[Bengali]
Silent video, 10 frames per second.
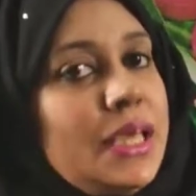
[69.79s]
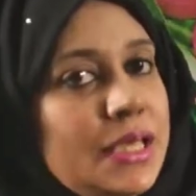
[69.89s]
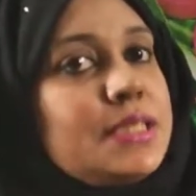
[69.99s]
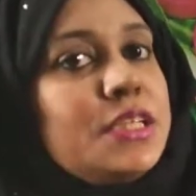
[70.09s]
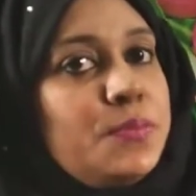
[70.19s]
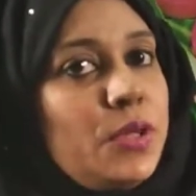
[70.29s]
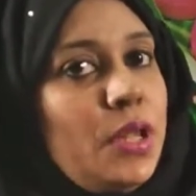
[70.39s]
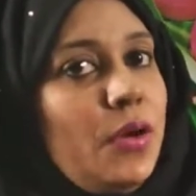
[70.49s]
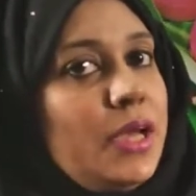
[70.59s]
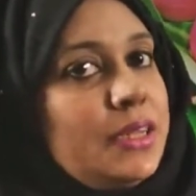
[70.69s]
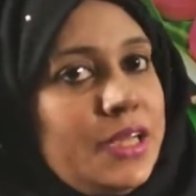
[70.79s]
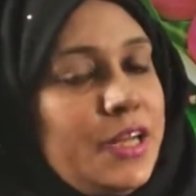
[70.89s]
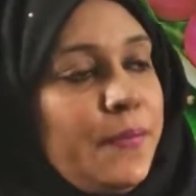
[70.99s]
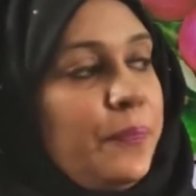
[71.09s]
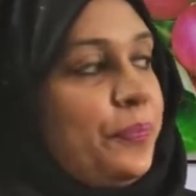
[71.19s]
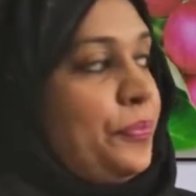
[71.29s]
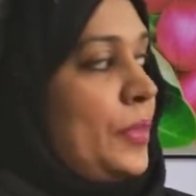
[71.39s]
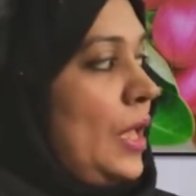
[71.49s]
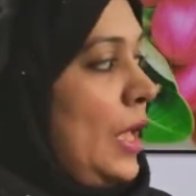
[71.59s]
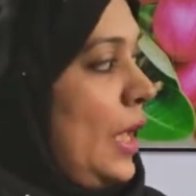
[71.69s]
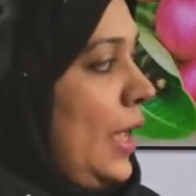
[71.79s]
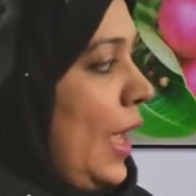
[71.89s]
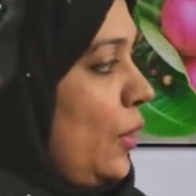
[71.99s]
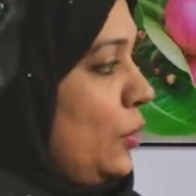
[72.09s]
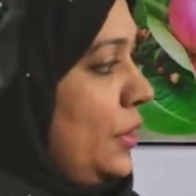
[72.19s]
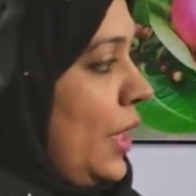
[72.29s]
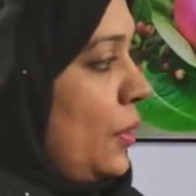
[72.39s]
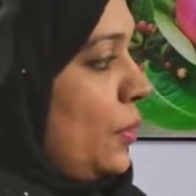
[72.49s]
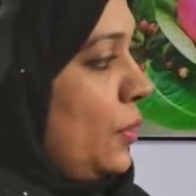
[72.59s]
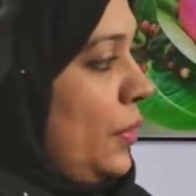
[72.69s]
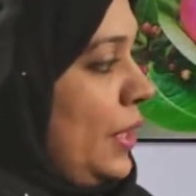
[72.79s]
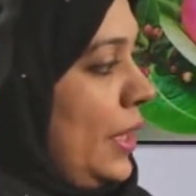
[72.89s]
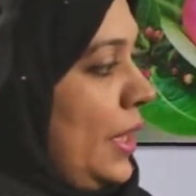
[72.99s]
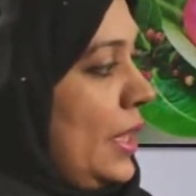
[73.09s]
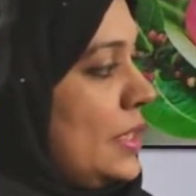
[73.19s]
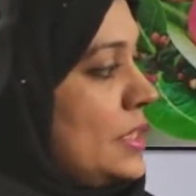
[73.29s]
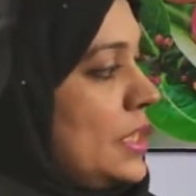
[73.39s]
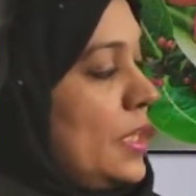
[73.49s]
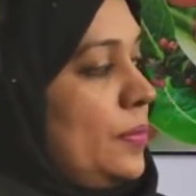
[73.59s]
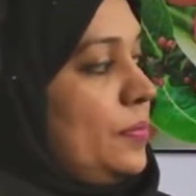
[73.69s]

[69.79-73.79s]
অ্যাসিড বলা হয় তাই না এখন দেখো এই যে